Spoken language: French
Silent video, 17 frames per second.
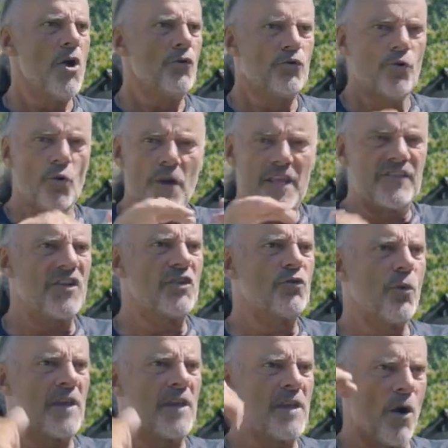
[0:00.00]
Tous les
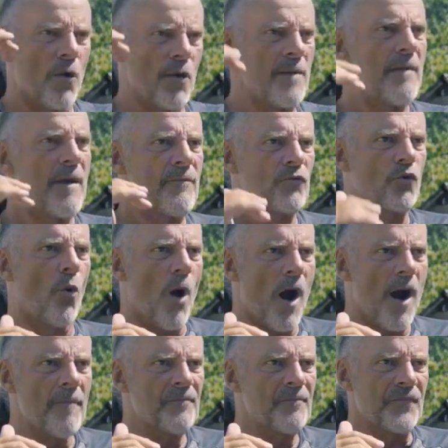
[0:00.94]
citoyens ont les mêmes
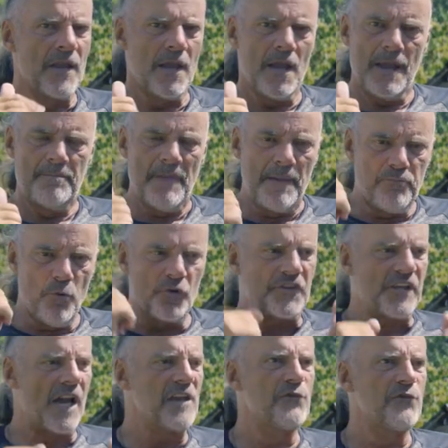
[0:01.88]
droits, mais pour
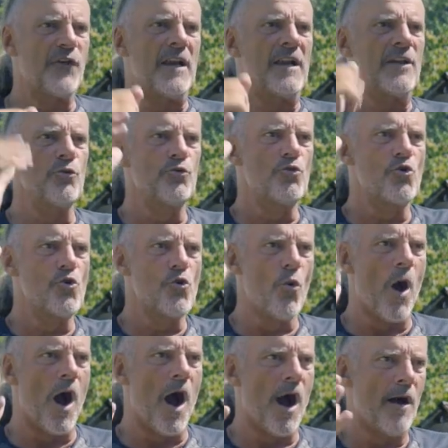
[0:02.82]
ça, il fallait une
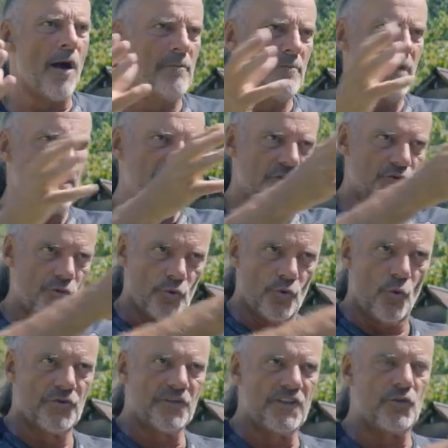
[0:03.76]
loi basée sur
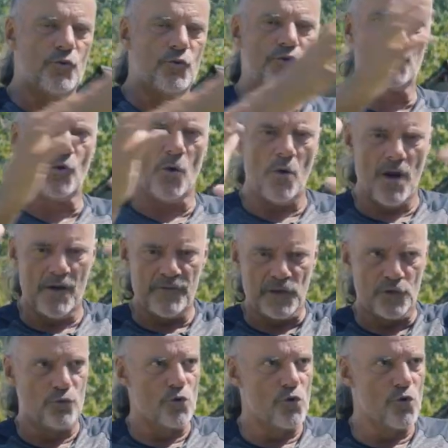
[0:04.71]
une constitution,
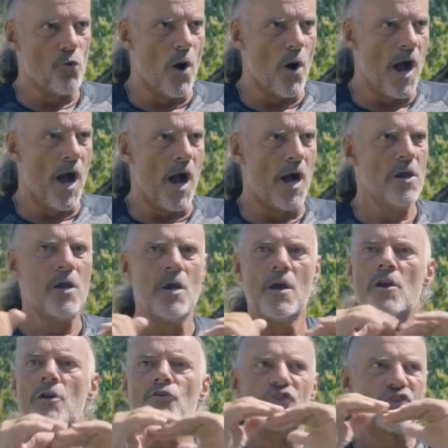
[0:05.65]
avec une loi
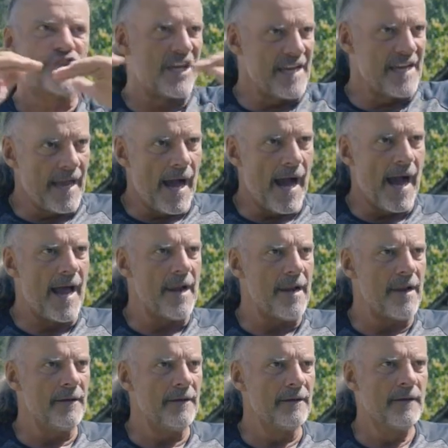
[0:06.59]
générale,
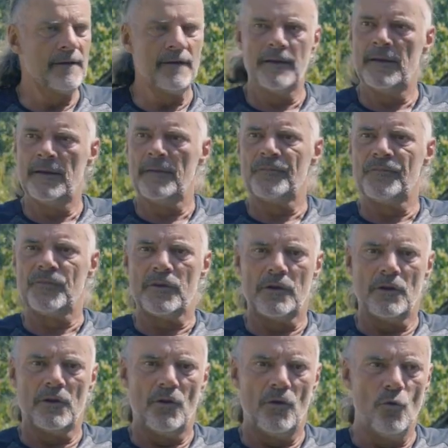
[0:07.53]

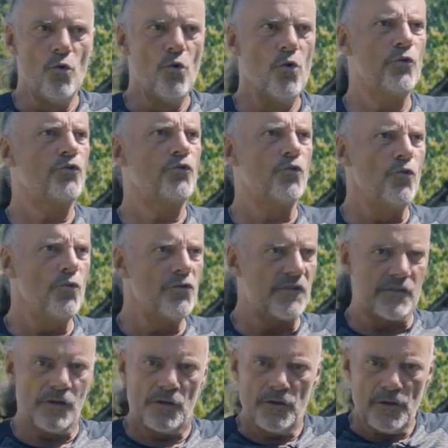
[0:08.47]
où
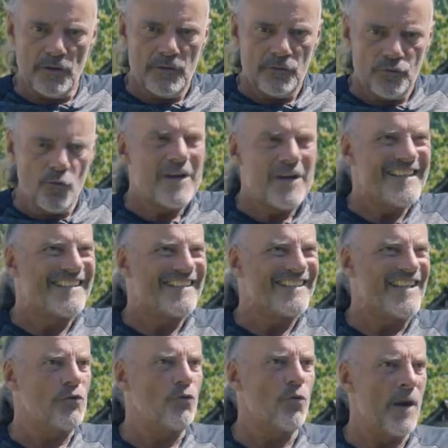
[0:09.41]
tous, tous les
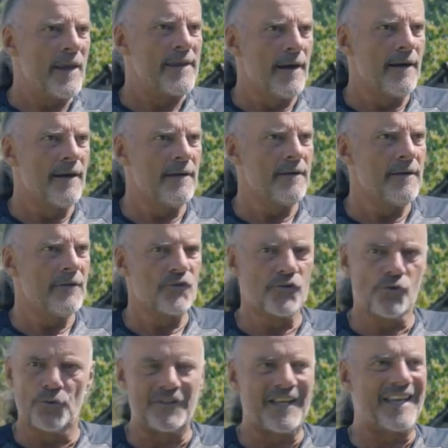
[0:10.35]
citoyens
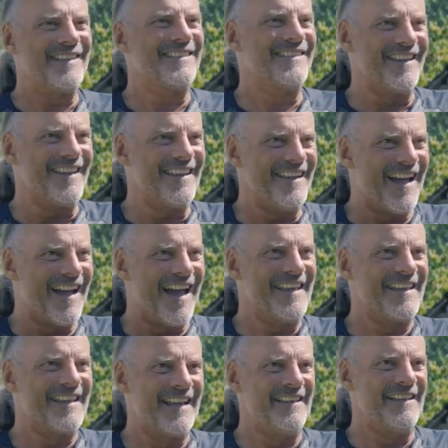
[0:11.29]
sont traités à
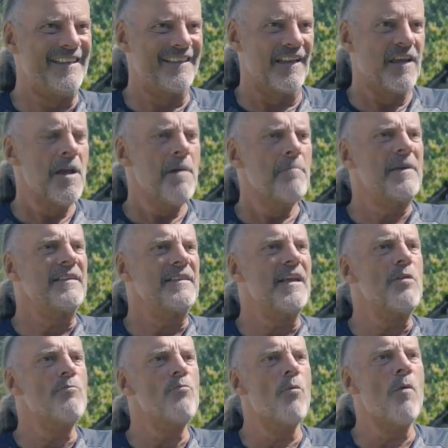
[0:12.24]
égalité. Mais
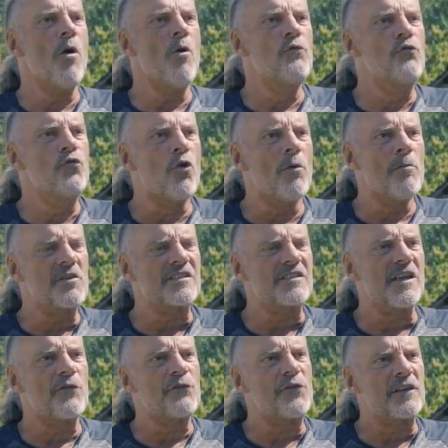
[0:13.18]
dès le moment où vous
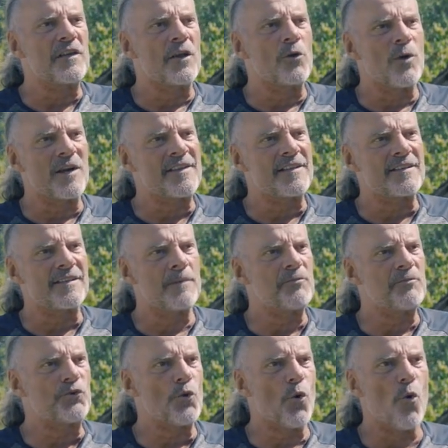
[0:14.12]
commencez à faire des lois
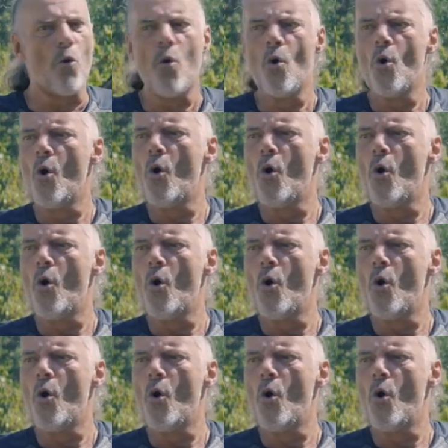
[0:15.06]
d'exception